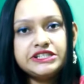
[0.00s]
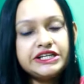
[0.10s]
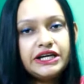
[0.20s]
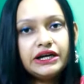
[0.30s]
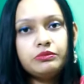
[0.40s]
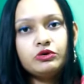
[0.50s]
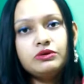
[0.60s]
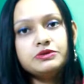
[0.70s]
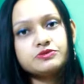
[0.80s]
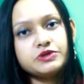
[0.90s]
যে জায়গায়
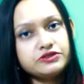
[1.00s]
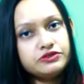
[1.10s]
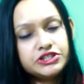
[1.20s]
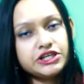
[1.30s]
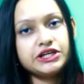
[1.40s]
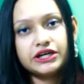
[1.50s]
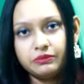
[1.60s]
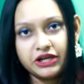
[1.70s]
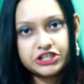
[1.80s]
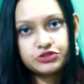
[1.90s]
প্রবলেম স্পেসিফিক সেই জায়গার
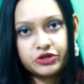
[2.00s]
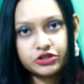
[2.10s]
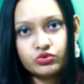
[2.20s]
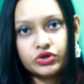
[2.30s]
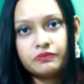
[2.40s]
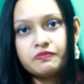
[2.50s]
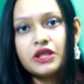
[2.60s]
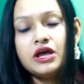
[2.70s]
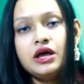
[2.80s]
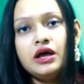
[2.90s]
ম্যানেজমেন্ট করি
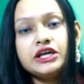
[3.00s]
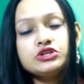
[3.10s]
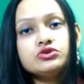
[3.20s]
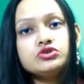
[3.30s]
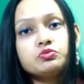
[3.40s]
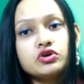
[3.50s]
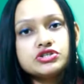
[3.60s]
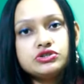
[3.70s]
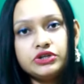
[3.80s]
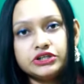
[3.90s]
কিছু কিছু
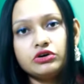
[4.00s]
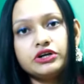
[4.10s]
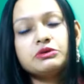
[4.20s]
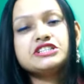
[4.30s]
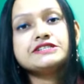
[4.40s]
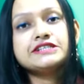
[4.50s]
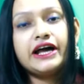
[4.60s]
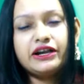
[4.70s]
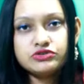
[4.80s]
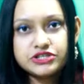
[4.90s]
প্রসিডিউর দেখে অনেক বাচ্চা
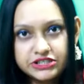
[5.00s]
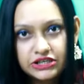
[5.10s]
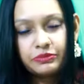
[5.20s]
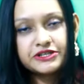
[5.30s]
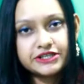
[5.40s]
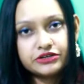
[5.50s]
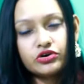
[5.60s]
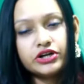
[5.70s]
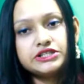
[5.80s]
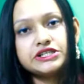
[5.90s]
সায়ানোসিস নিয়ে প্রেজেন্ট
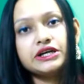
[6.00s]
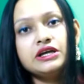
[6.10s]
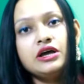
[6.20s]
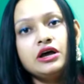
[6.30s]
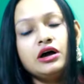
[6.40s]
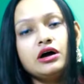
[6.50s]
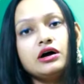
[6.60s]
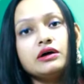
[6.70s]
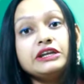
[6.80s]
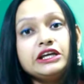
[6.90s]
করে যে
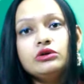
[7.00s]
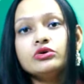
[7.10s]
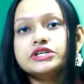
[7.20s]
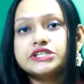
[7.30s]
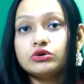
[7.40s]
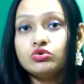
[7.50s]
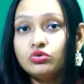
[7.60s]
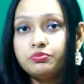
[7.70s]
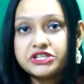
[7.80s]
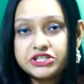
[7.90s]
নীল হয়ে যায়
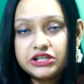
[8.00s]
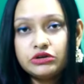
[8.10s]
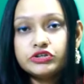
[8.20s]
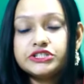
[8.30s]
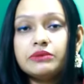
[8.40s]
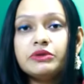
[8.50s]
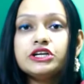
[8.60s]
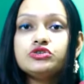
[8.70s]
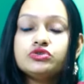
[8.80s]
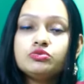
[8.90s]
খুব বেশি নীল হয়ে যায় আমরা
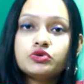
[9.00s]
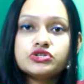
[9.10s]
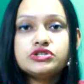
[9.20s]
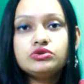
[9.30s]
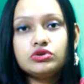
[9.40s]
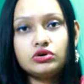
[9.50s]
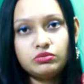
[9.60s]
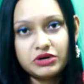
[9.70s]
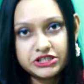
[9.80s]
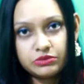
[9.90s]
কিছু কিছু প্রসিডিউর তখন
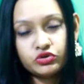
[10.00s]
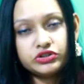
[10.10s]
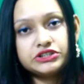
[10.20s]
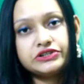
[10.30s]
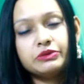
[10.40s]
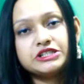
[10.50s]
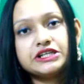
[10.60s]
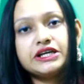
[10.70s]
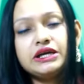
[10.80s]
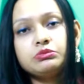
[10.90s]
বাসায় বলে দিই যে
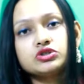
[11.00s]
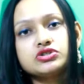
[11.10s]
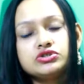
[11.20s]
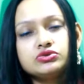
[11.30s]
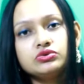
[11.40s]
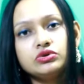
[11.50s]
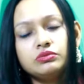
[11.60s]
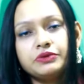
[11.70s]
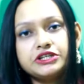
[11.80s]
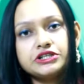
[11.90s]
বাচ্চাকে এই প্রসিডিউরগুলো
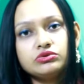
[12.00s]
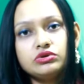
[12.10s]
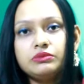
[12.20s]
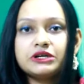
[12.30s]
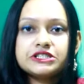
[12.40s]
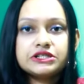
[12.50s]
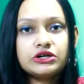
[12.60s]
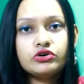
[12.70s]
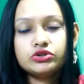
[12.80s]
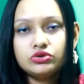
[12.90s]
মেনটেন করলে বাচ্চাটা
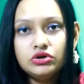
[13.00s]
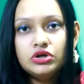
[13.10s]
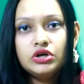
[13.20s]
হয়তো